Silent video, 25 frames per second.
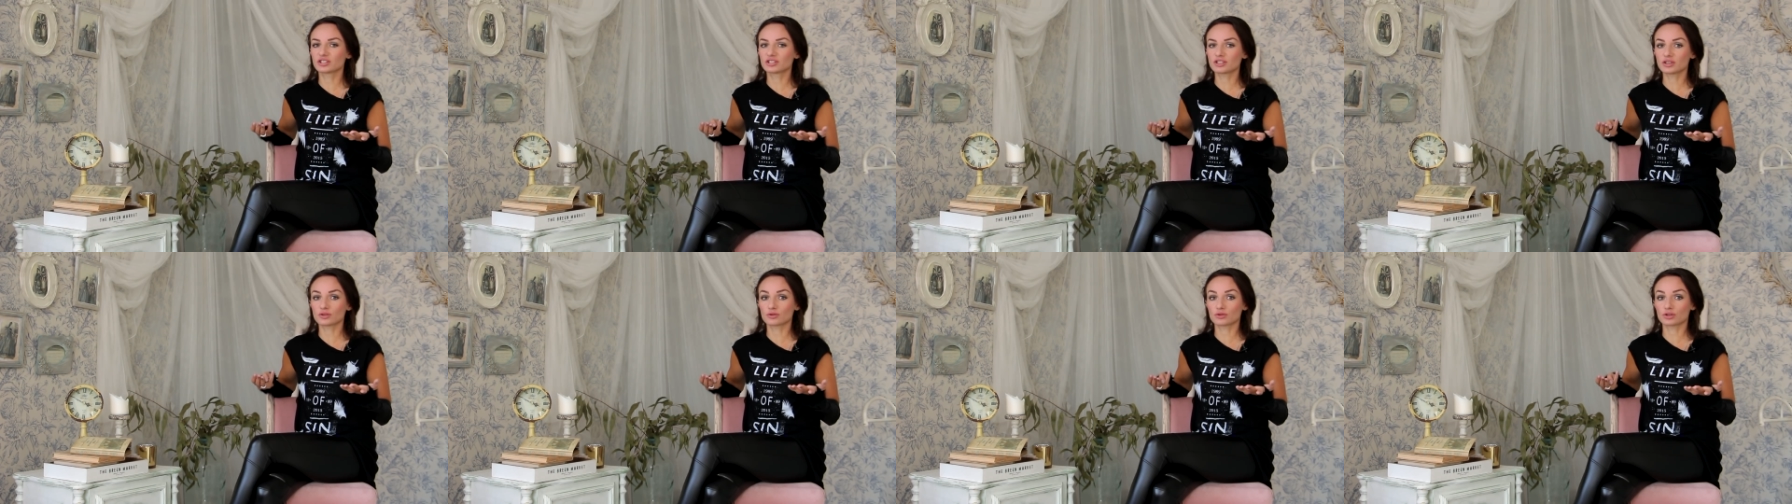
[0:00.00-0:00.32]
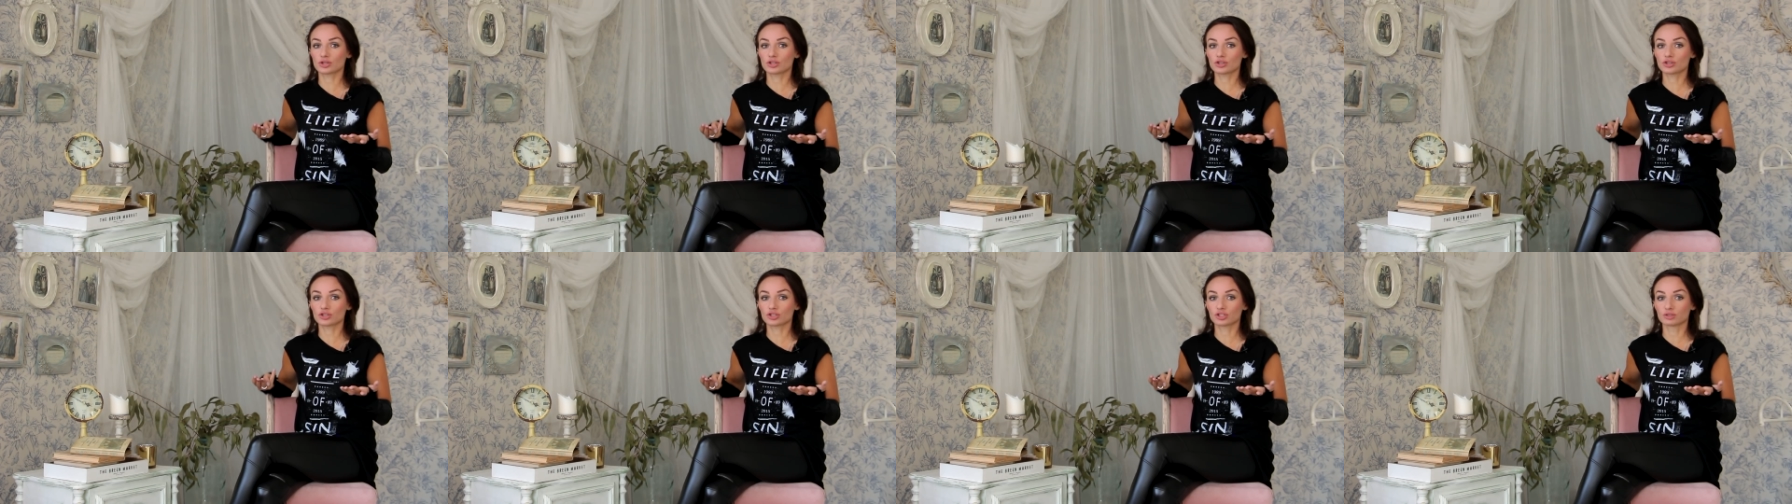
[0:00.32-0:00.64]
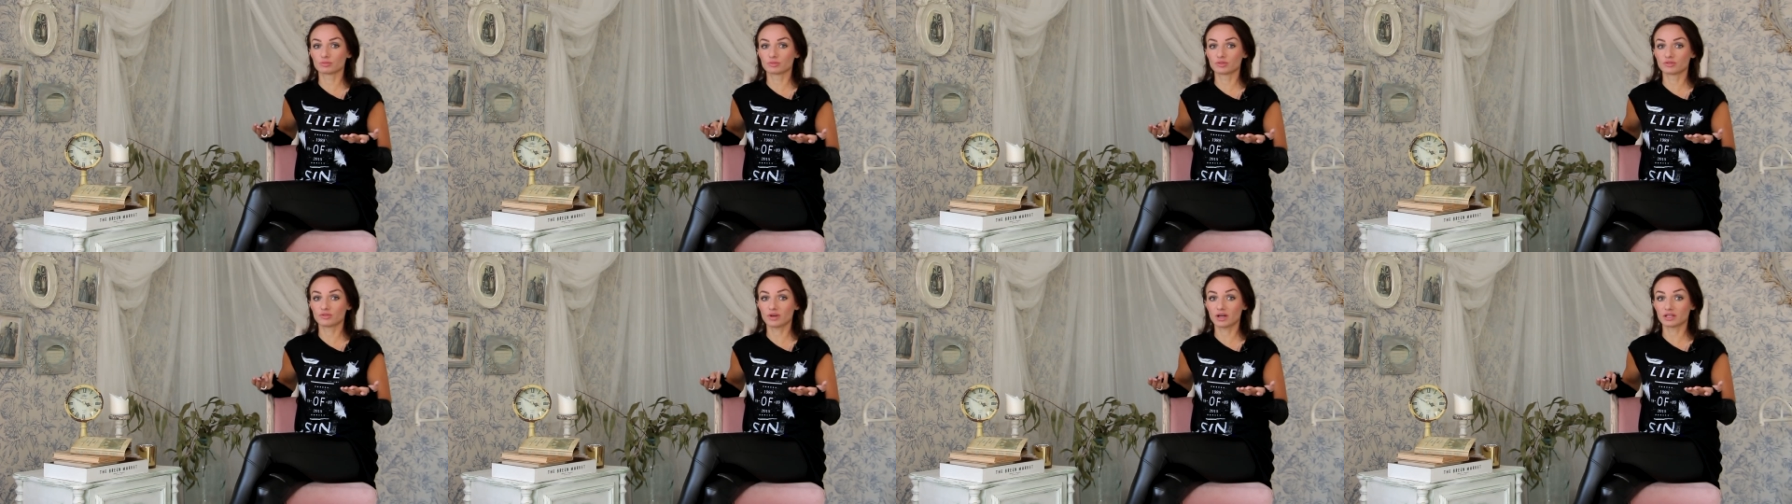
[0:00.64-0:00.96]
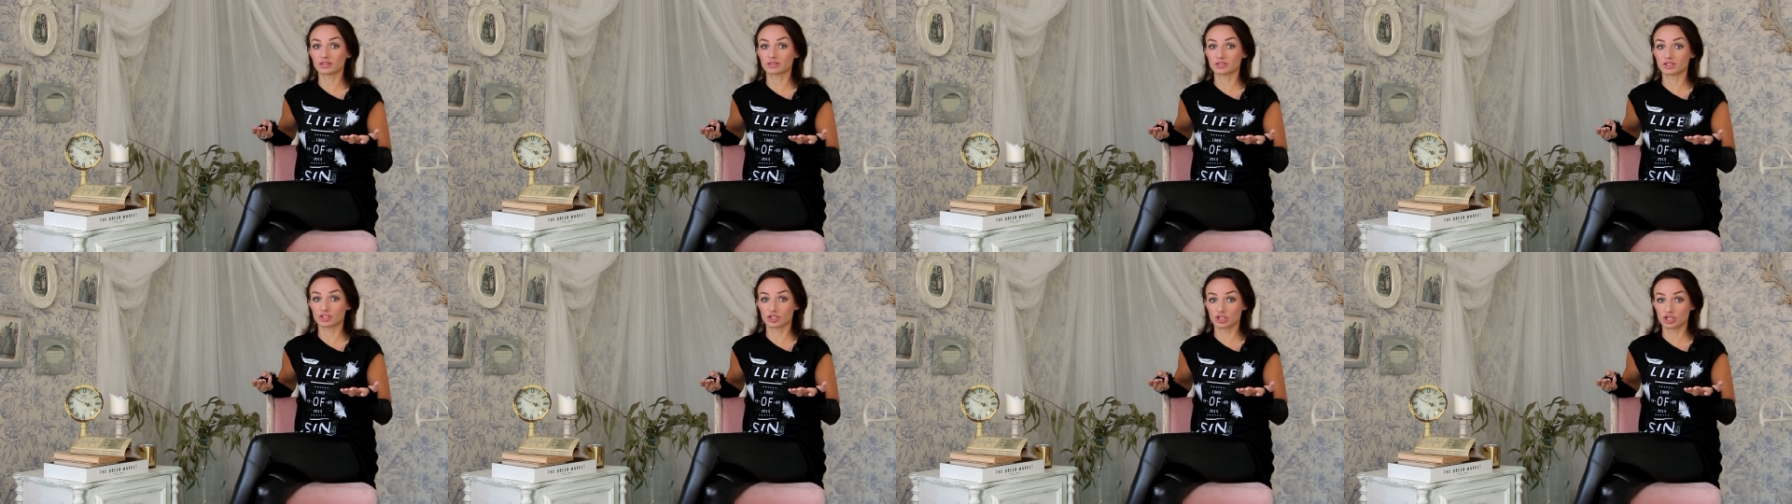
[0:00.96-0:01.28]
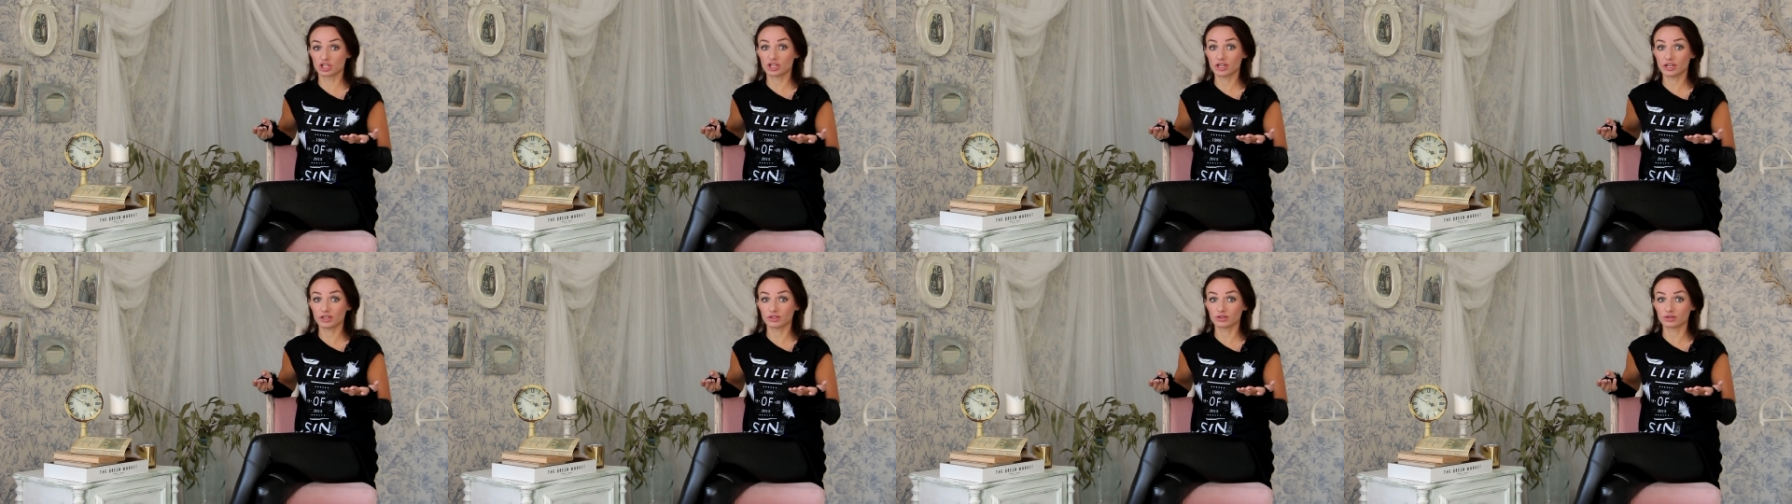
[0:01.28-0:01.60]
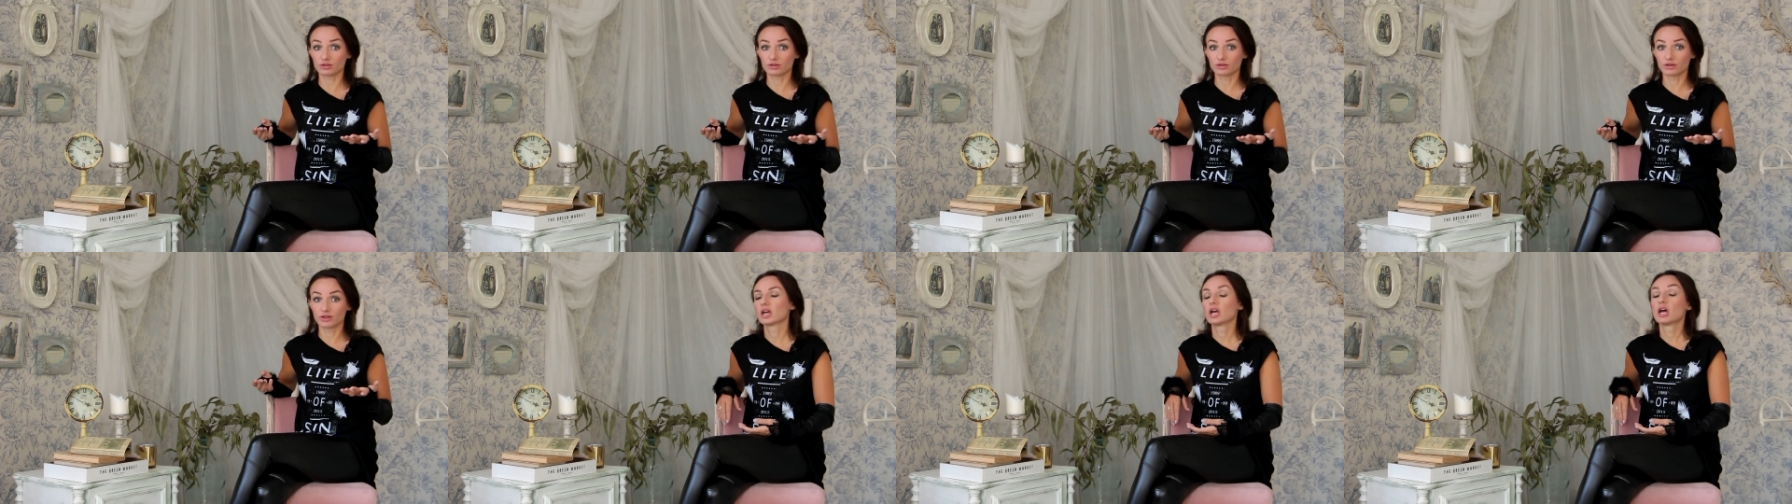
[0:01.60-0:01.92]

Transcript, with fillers: день у женщины бывает, к сожалению.